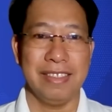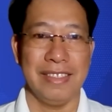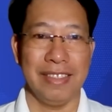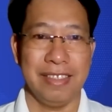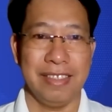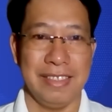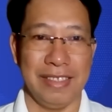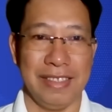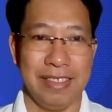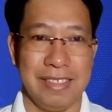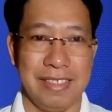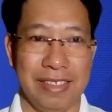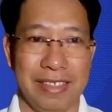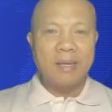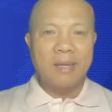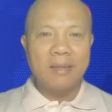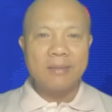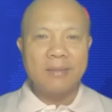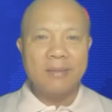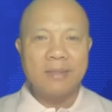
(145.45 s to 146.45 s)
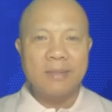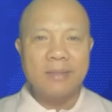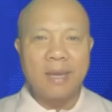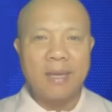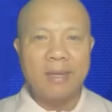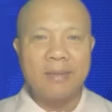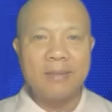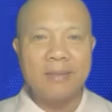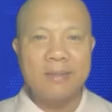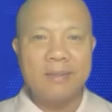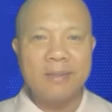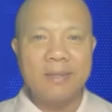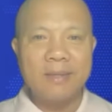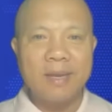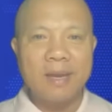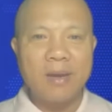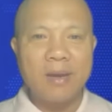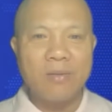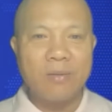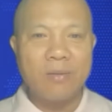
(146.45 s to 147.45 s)
Cảm ơn anh Xuân Thành. Xin
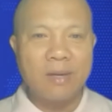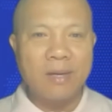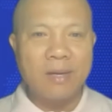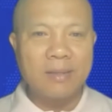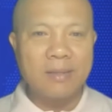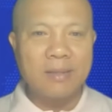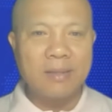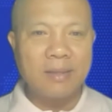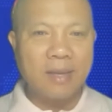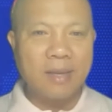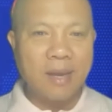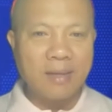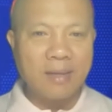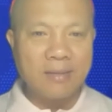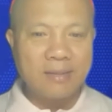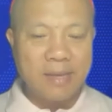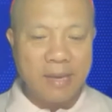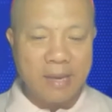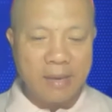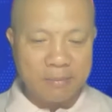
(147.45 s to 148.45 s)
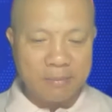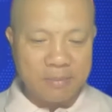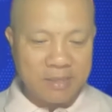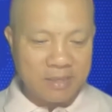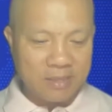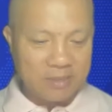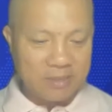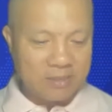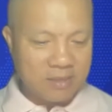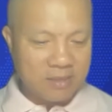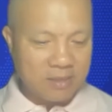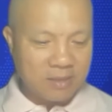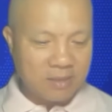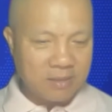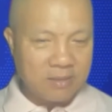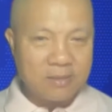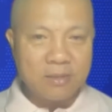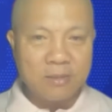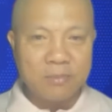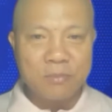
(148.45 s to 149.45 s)
chào à, tất cả anh chị em trên
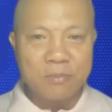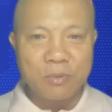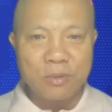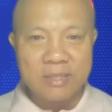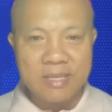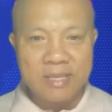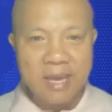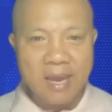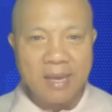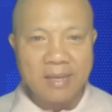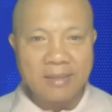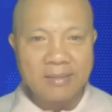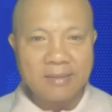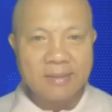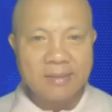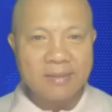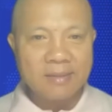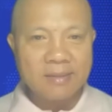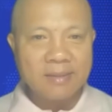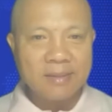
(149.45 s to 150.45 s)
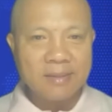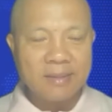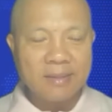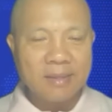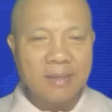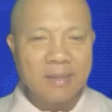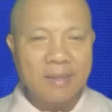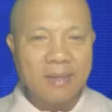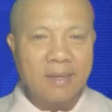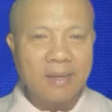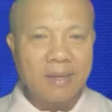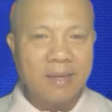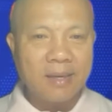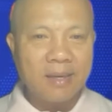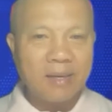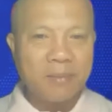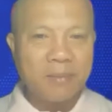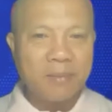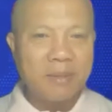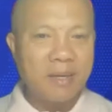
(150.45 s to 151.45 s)
à, Zoom buổi sáng.
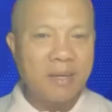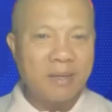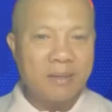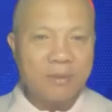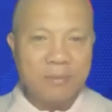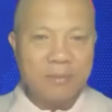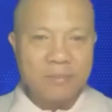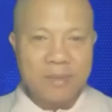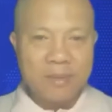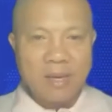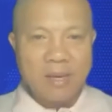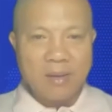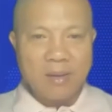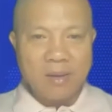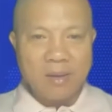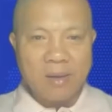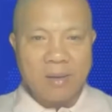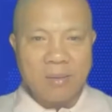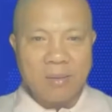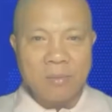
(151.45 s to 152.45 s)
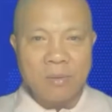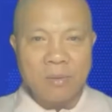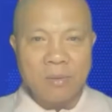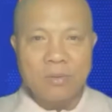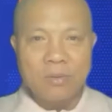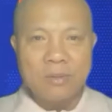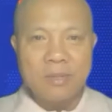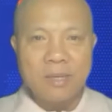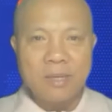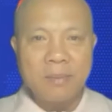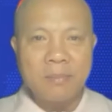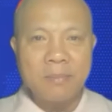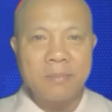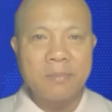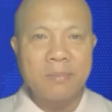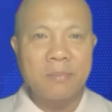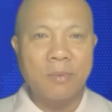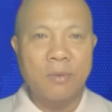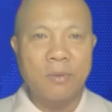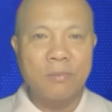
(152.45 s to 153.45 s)
À, bây giờ chúng ta có một
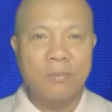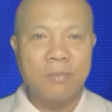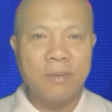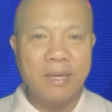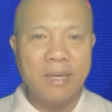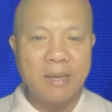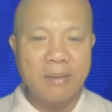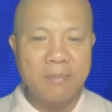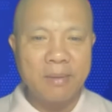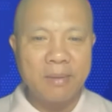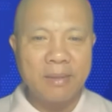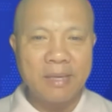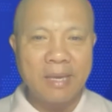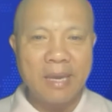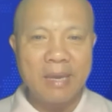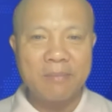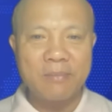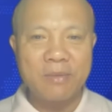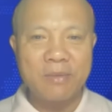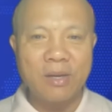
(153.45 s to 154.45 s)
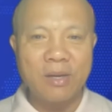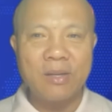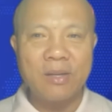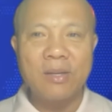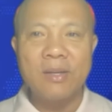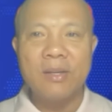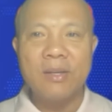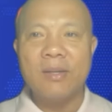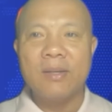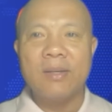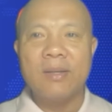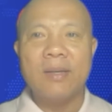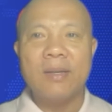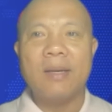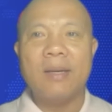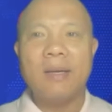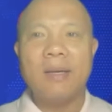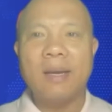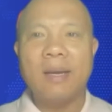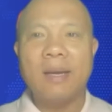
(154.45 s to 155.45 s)
trăm bốn mươi lăm anh em rồi.
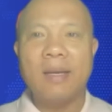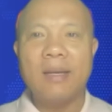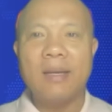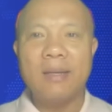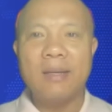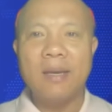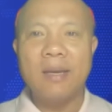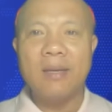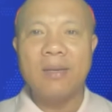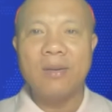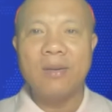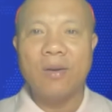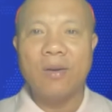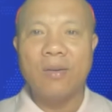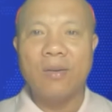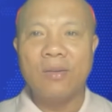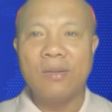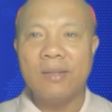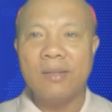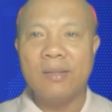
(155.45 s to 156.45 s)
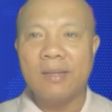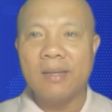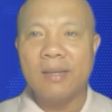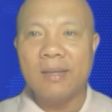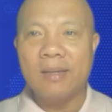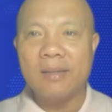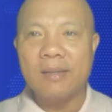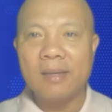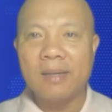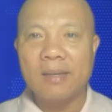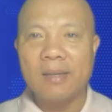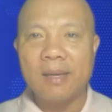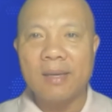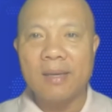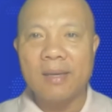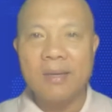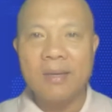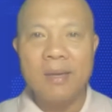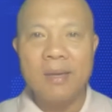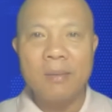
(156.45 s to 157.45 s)
À, hãy kết nối. À, thầy
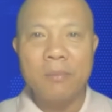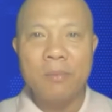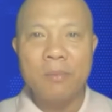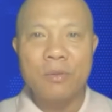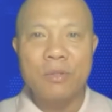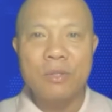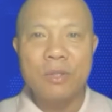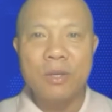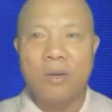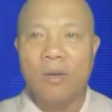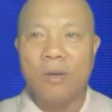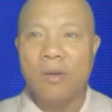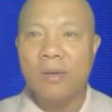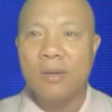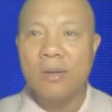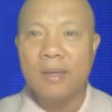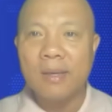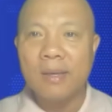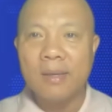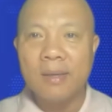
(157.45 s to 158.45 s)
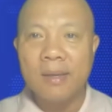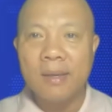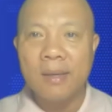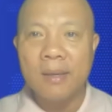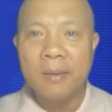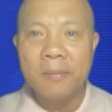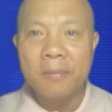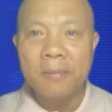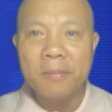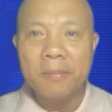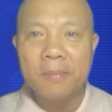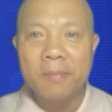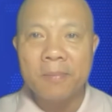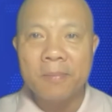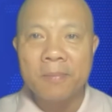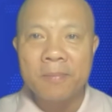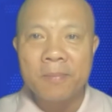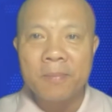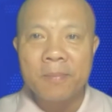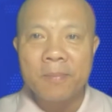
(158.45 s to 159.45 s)
thấy một số cái um,